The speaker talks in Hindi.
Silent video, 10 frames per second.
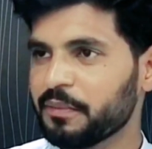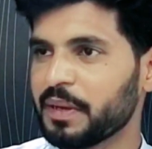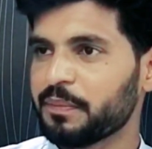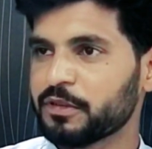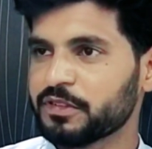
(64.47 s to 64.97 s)
जो
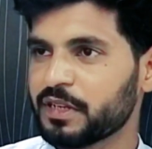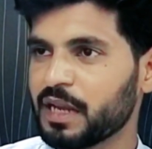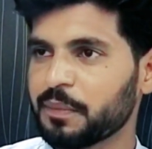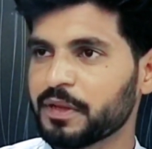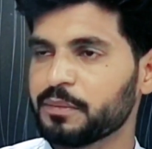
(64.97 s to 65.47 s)
मैं पोजिशन
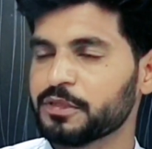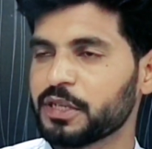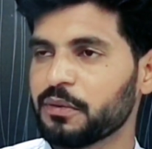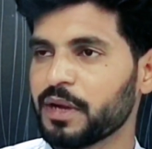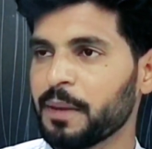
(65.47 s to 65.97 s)
आप तक
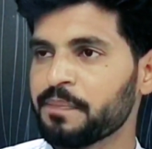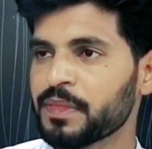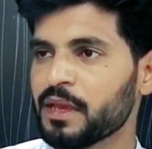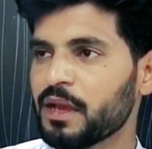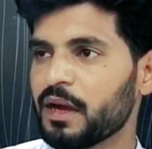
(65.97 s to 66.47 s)
पहुँचाऊँगा
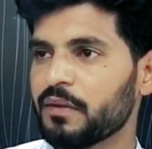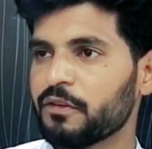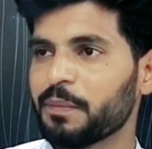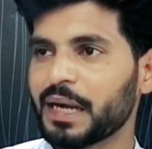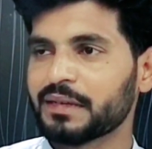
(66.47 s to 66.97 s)

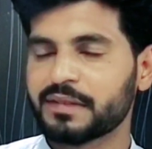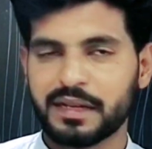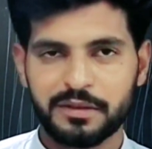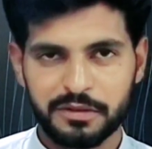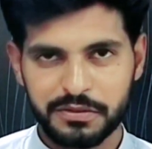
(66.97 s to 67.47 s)
वो
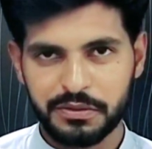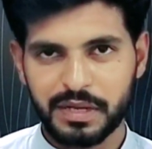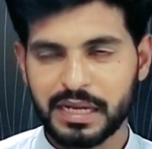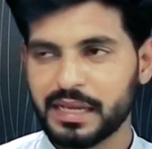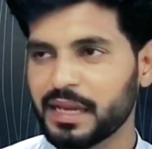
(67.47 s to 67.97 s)
पाकिस्तानी दोस्तों
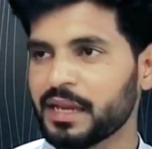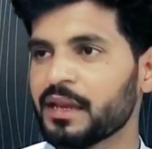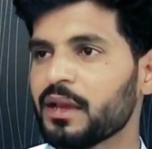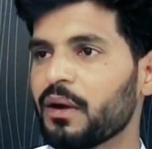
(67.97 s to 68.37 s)
के लिए है